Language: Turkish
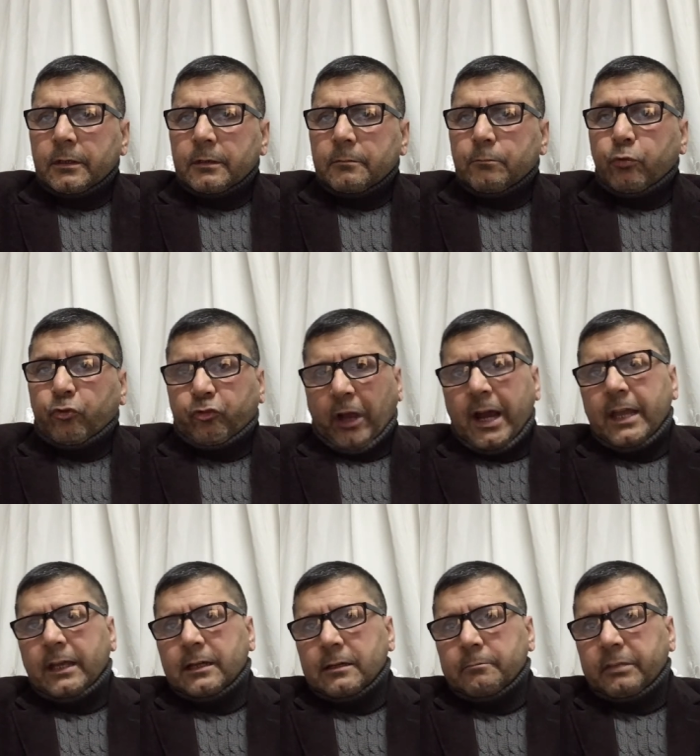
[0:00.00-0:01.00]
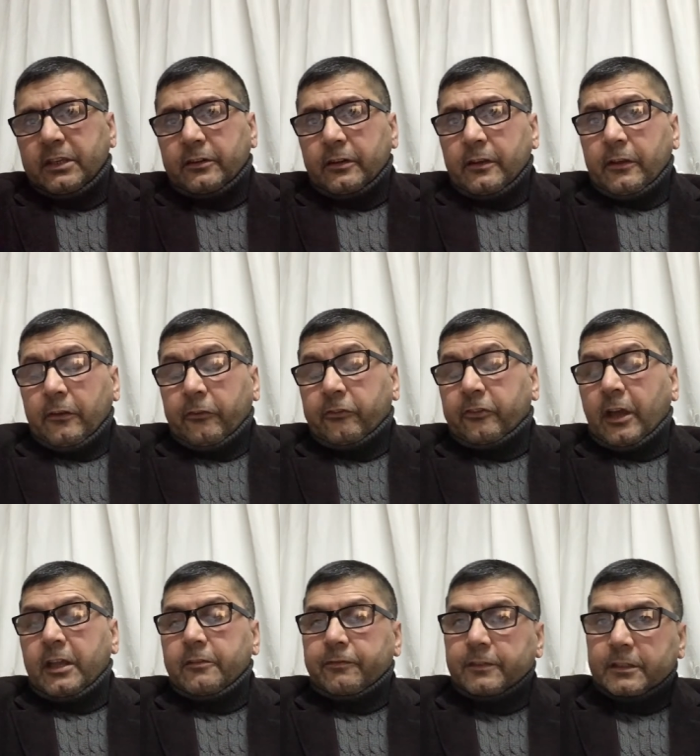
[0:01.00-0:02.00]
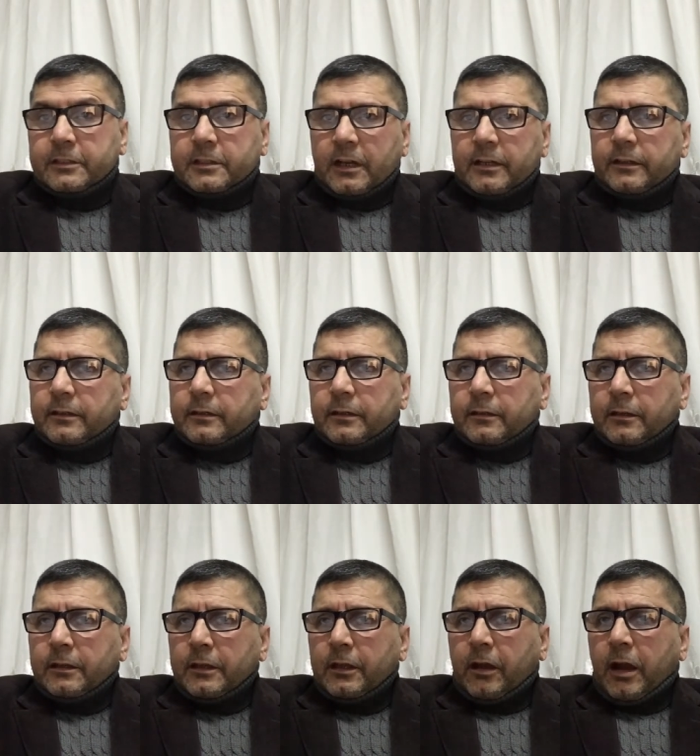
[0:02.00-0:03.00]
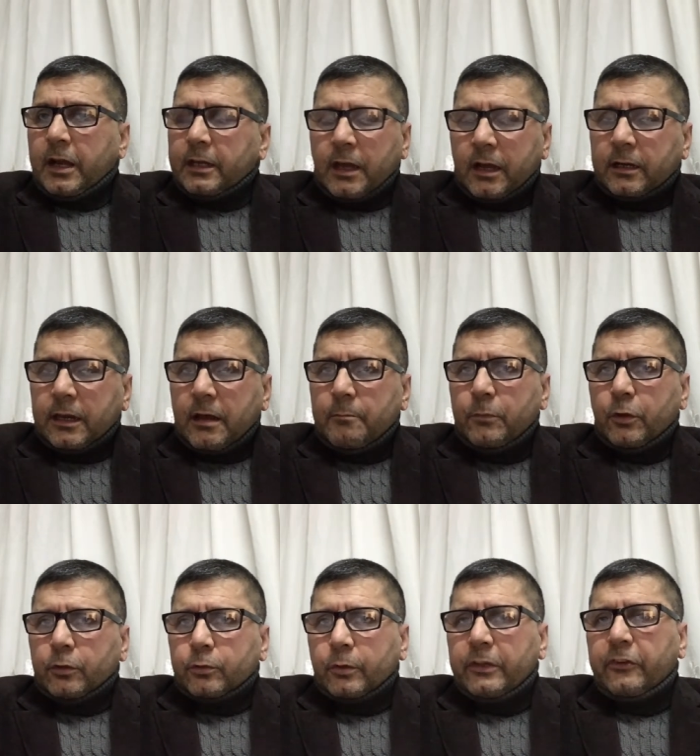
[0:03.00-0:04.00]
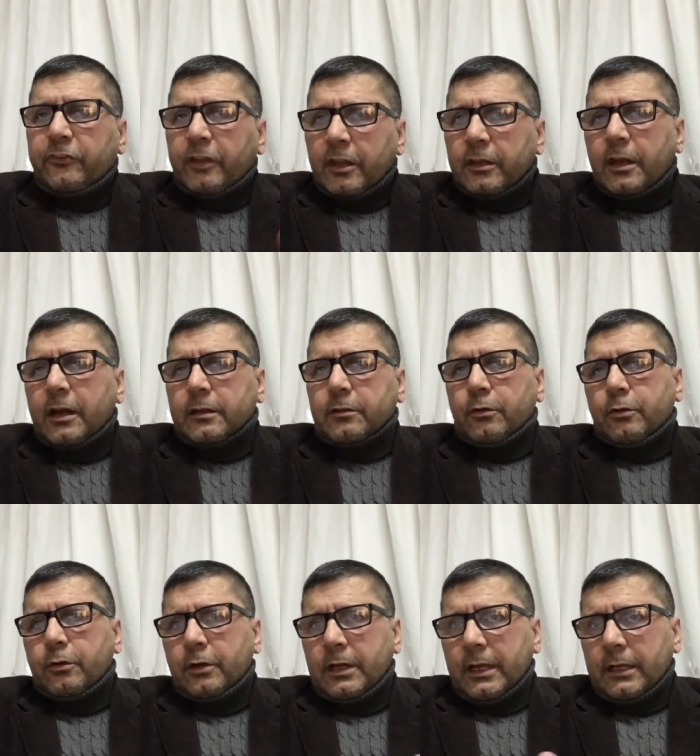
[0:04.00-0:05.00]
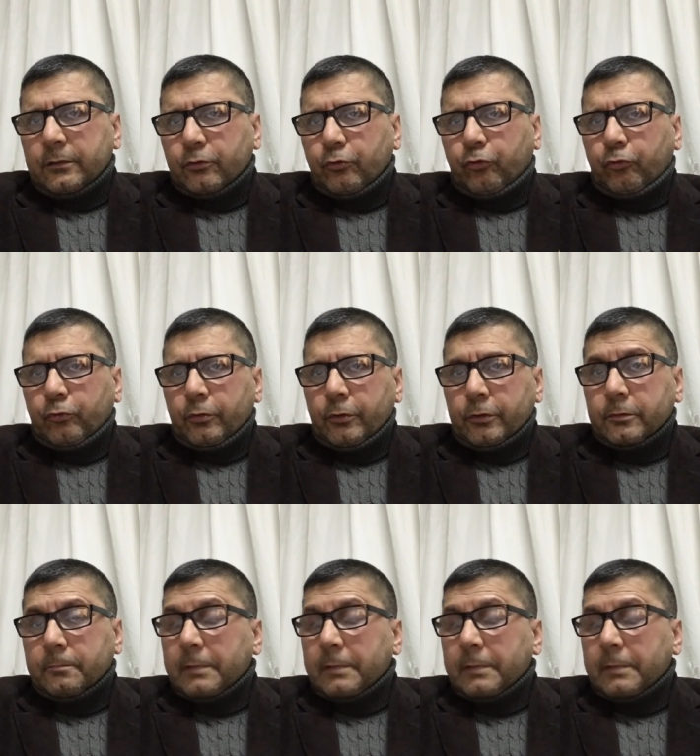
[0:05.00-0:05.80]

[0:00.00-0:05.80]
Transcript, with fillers: Bu saygı bir zayıflıktan kaynaklanmıyordu. İnsanlar da öyle düşünüyordu.